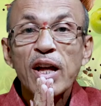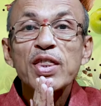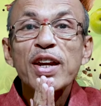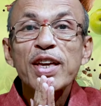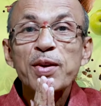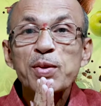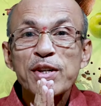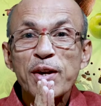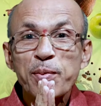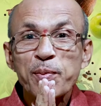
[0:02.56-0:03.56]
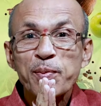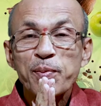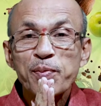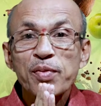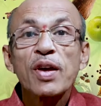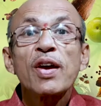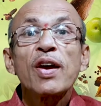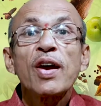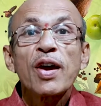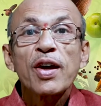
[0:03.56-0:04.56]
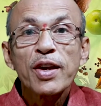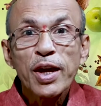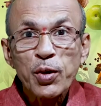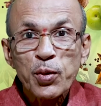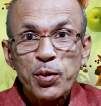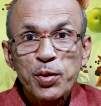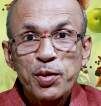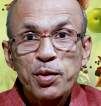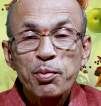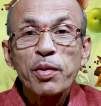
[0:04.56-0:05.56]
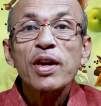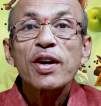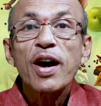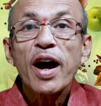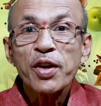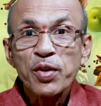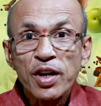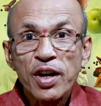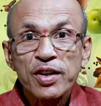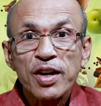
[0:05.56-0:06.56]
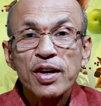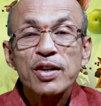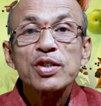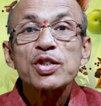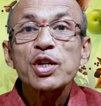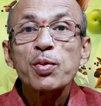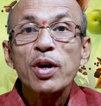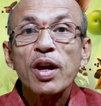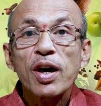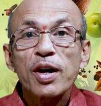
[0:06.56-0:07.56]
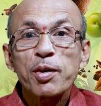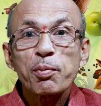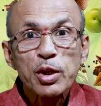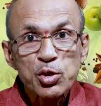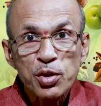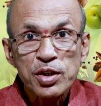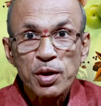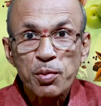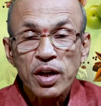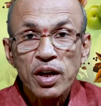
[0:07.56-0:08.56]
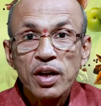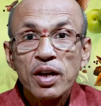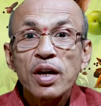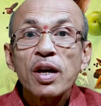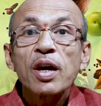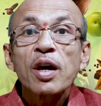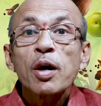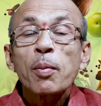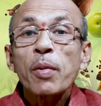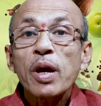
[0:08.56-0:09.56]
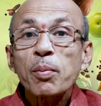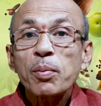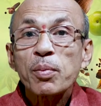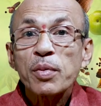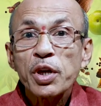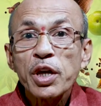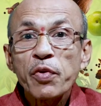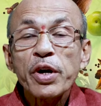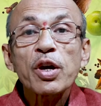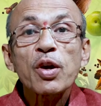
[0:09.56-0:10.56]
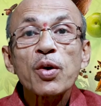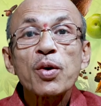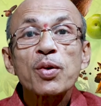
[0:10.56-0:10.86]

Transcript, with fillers: అందరికీ నమస్కారం నేను మీ ఆయుర్వేద డాక్టర్ చిట్టిపొట్ల మధుసూదన శర్మని మనం ఈ వీడియోలో